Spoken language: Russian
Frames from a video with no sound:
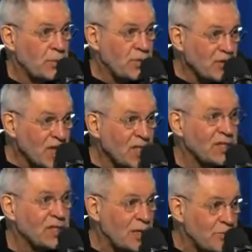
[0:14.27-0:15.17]

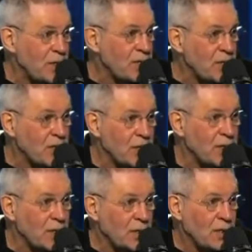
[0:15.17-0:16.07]
Привязать к скамейке
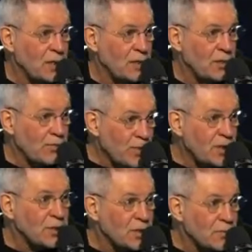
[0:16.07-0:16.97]
и
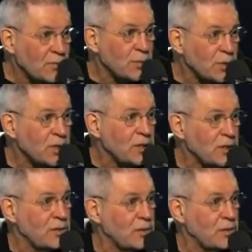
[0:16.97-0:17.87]
выдать ему,
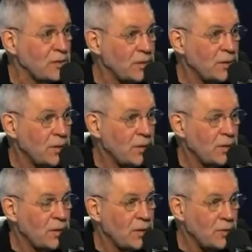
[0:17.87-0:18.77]
значит,
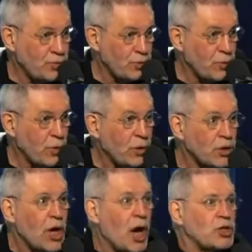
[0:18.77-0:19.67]
и все.
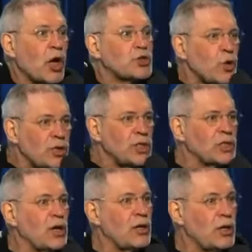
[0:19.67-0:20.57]
Это... И, а, а что они...
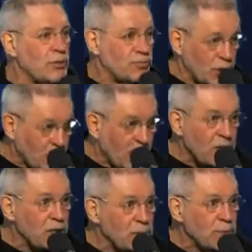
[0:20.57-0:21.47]
За
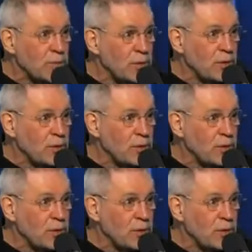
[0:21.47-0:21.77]
терроризм.